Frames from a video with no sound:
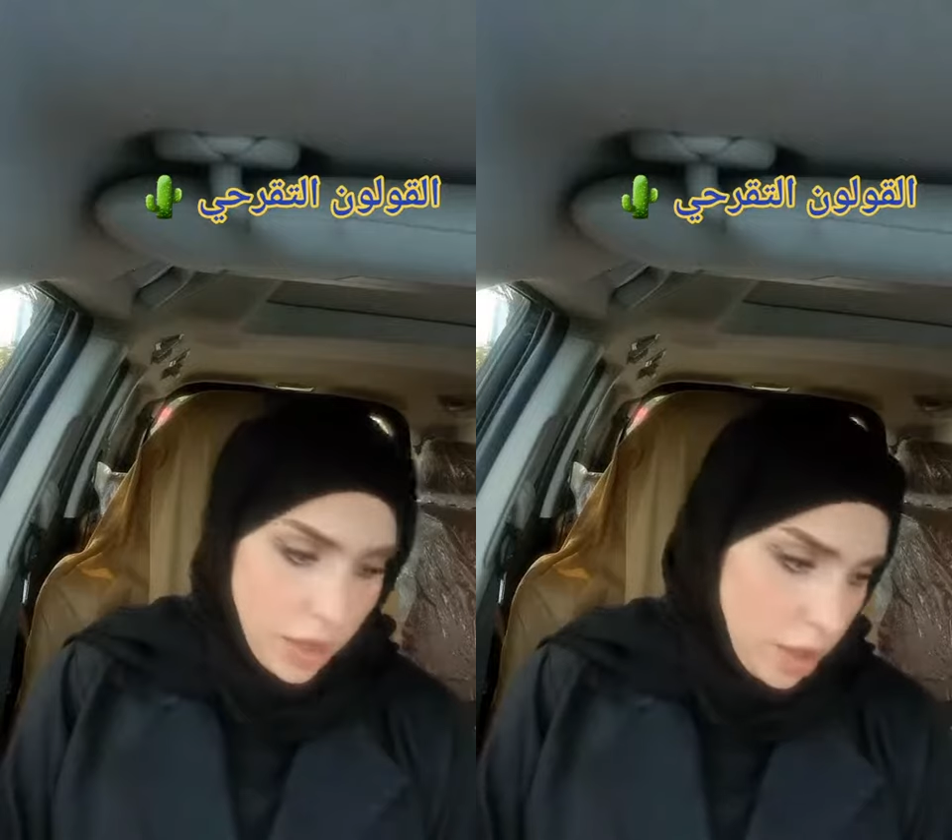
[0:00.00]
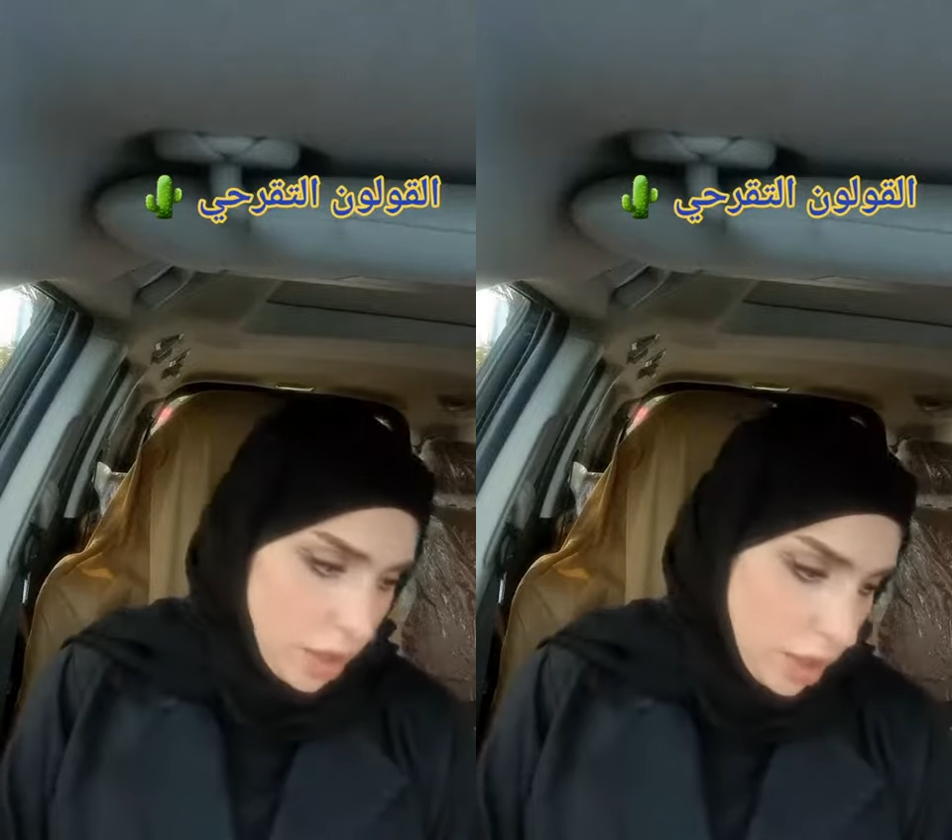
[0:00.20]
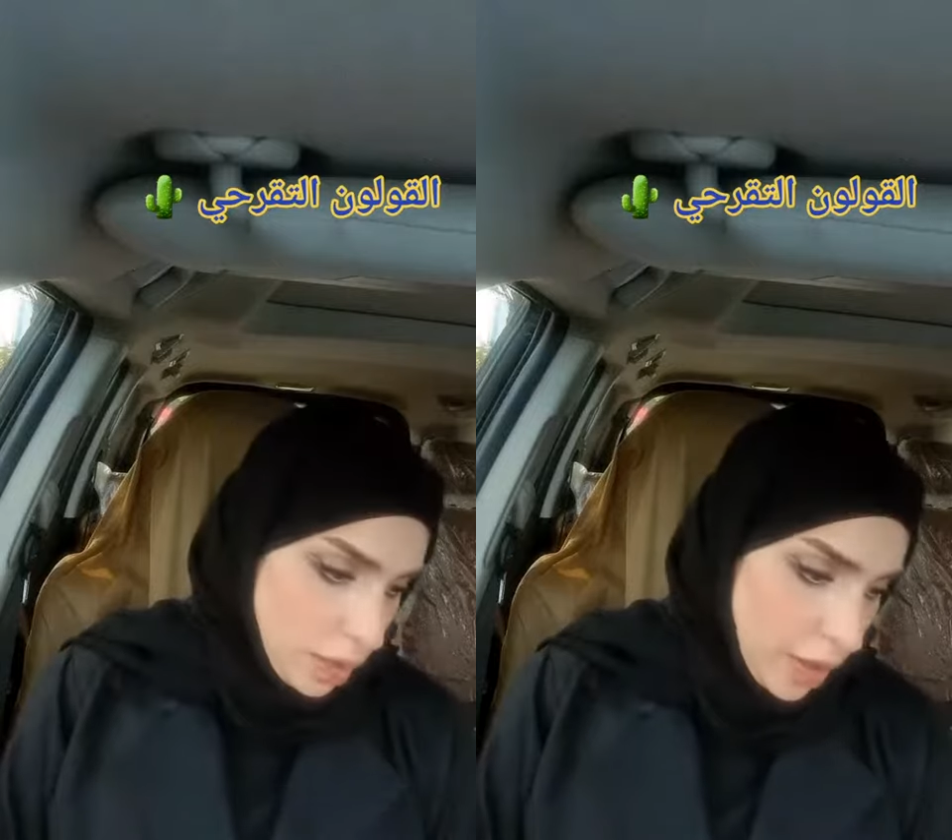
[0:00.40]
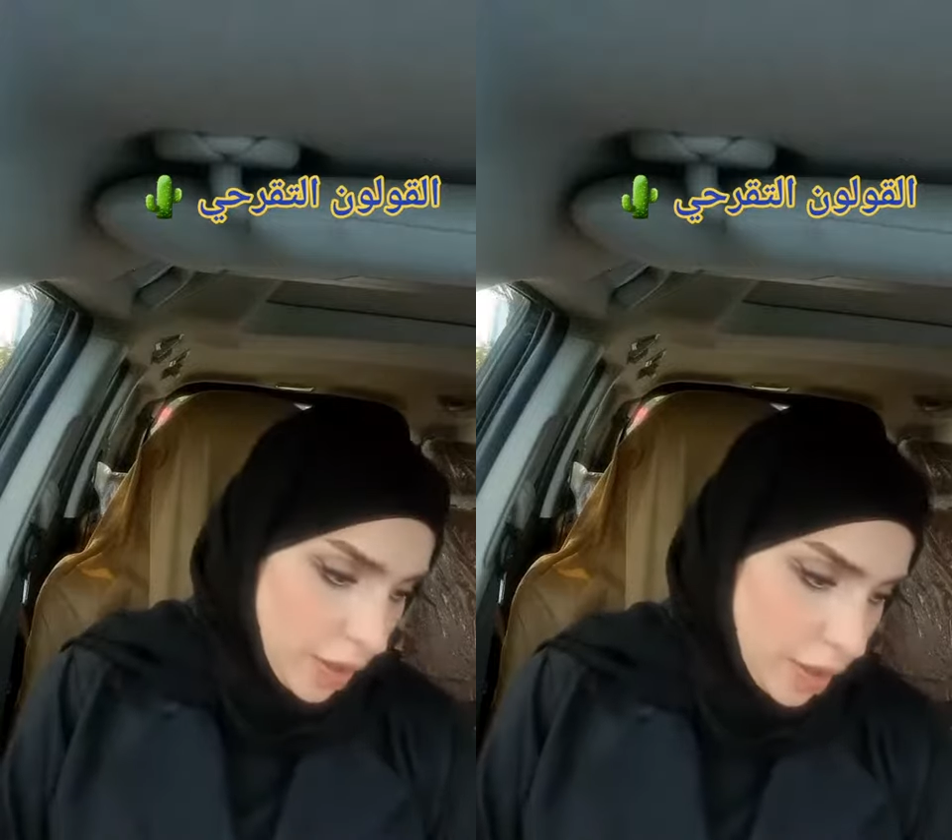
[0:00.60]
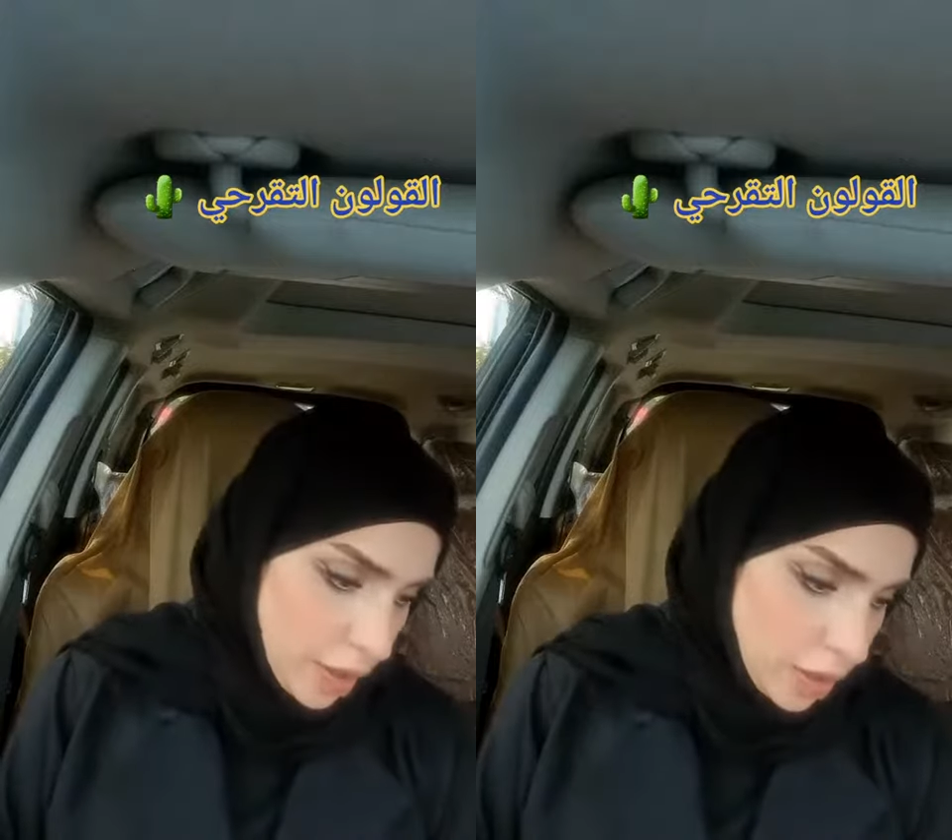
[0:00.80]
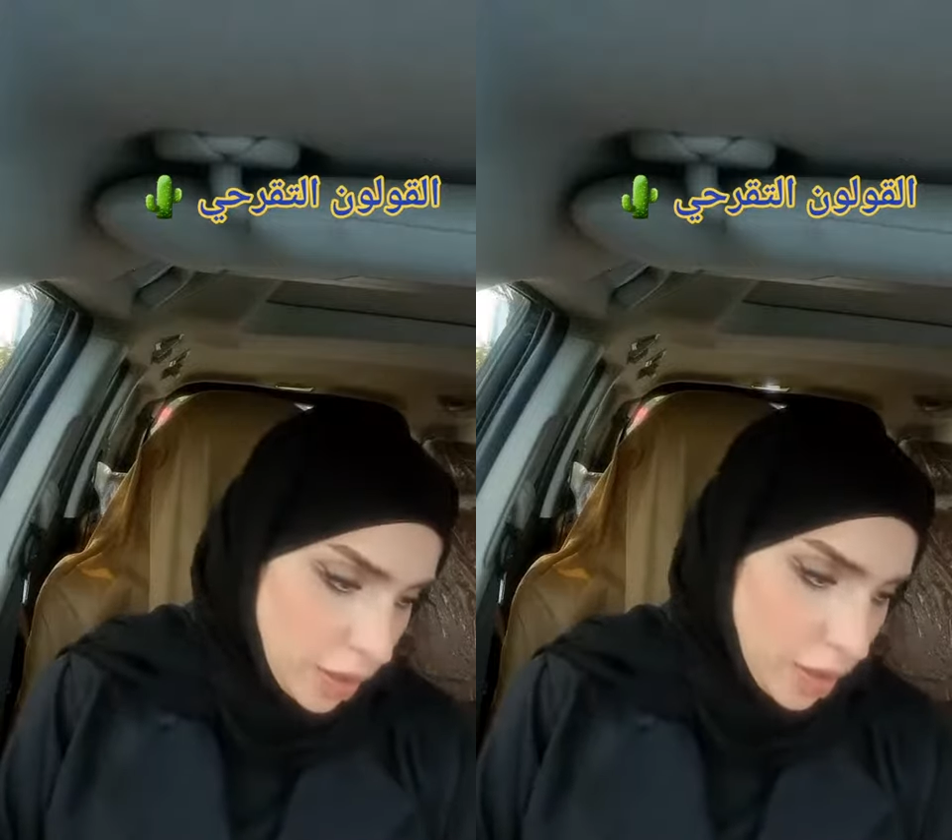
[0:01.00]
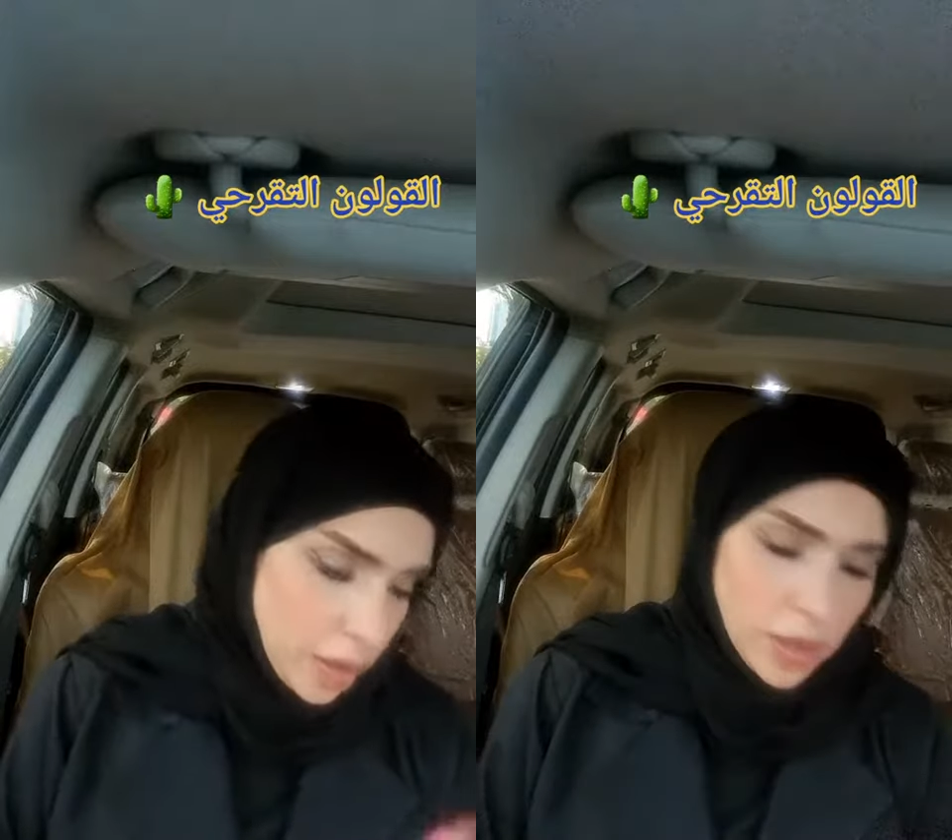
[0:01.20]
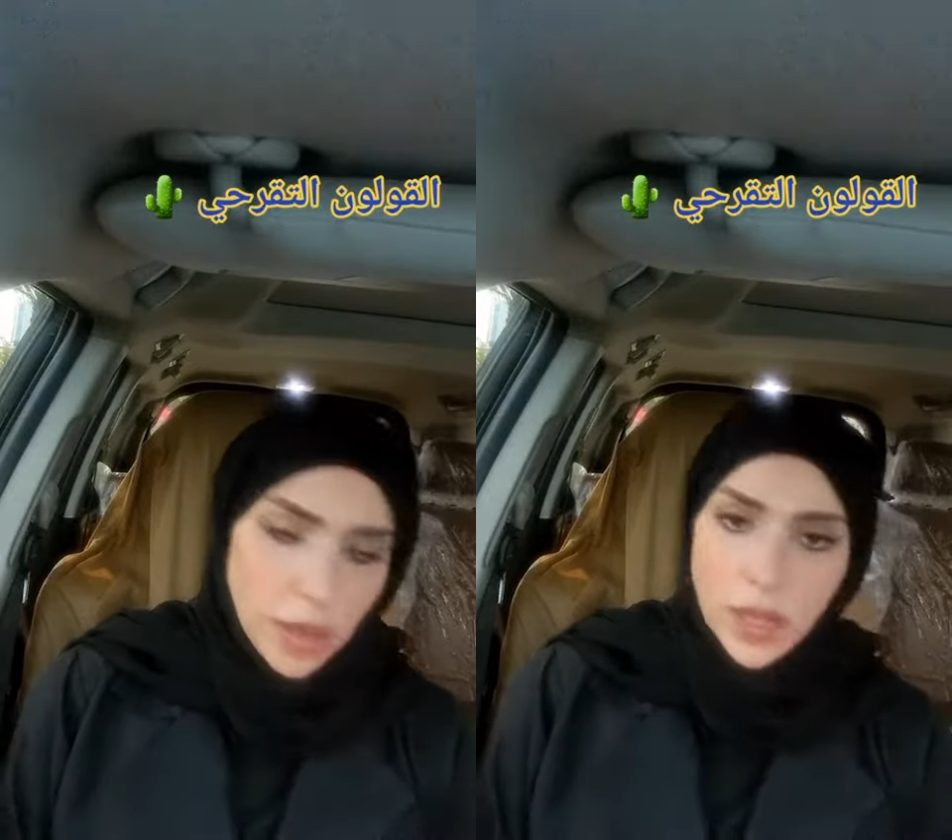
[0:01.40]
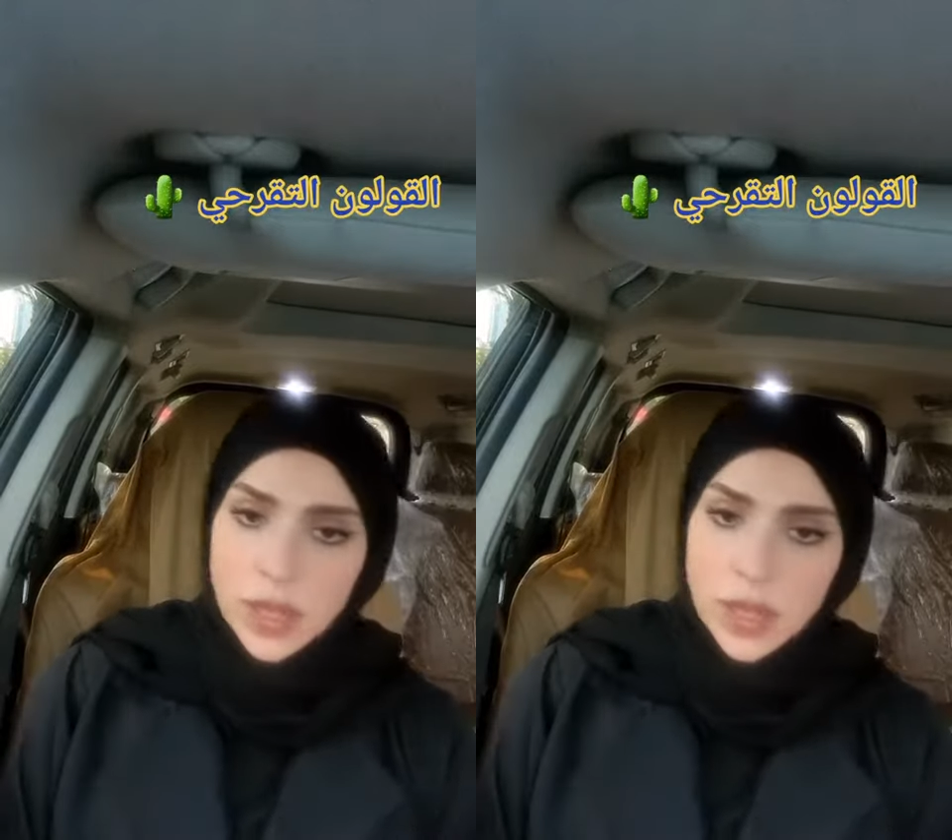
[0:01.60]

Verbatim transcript: آه، عبارة عن آه،